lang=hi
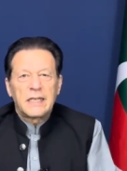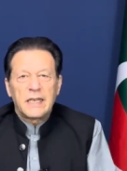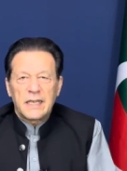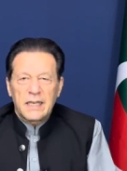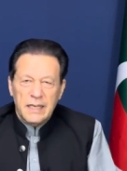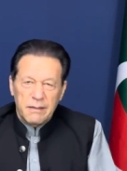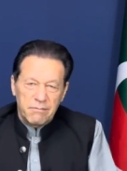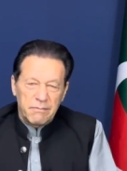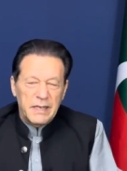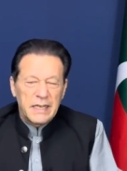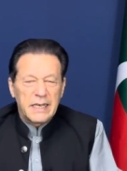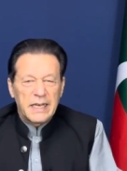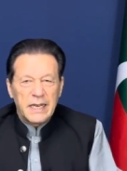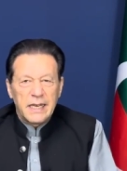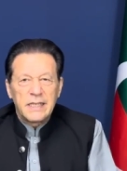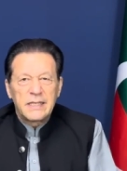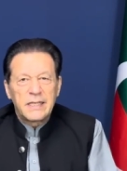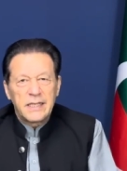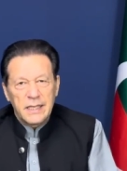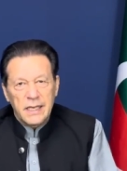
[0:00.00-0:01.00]
तक बल्कि
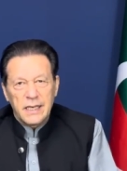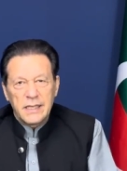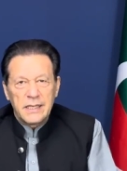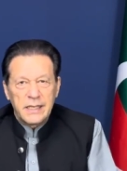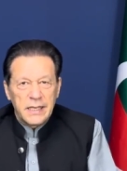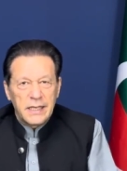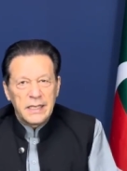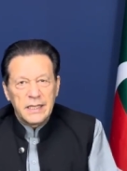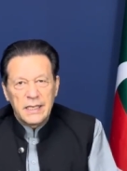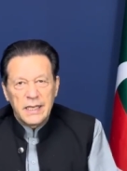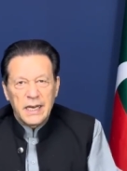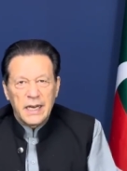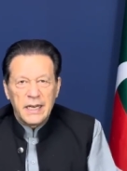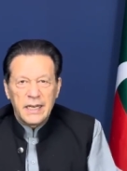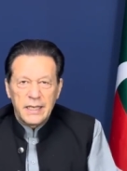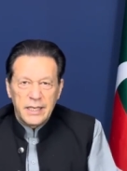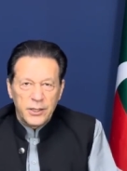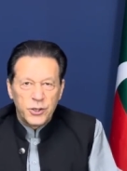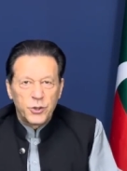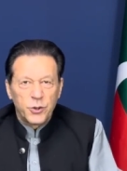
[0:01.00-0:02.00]
अस्सी अस्सी की
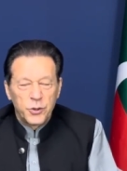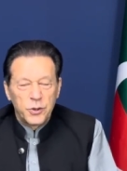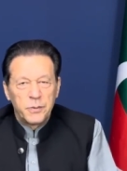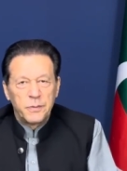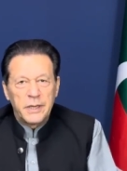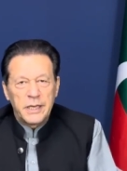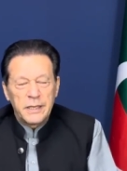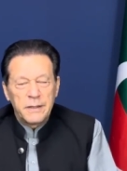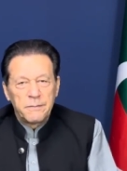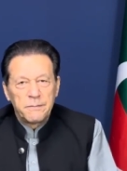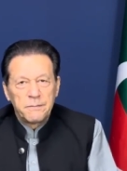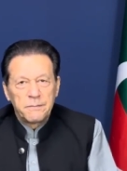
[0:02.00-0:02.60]
दिहाई के शुरू में